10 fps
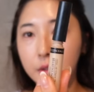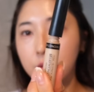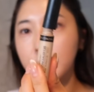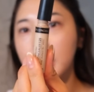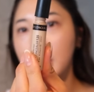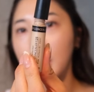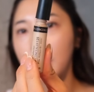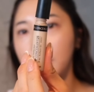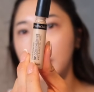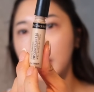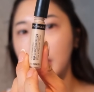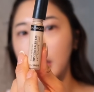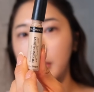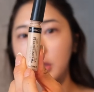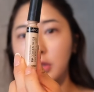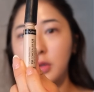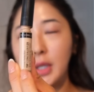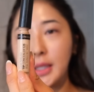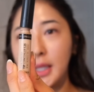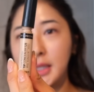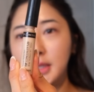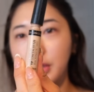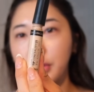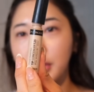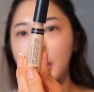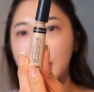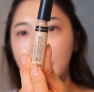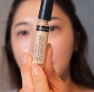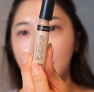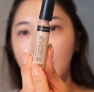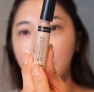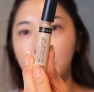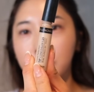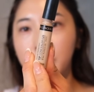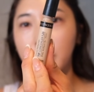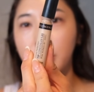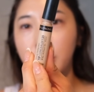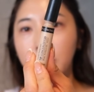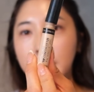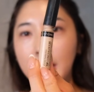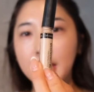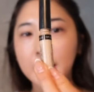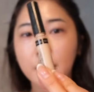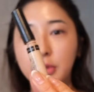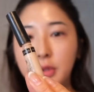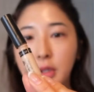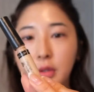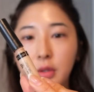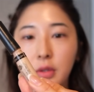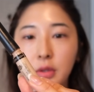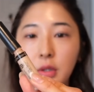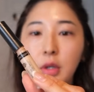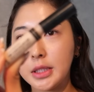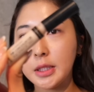コンシーラーを足していきますこれは大学生の頃から使ってる韓国ブランドのザ・セムっていうところの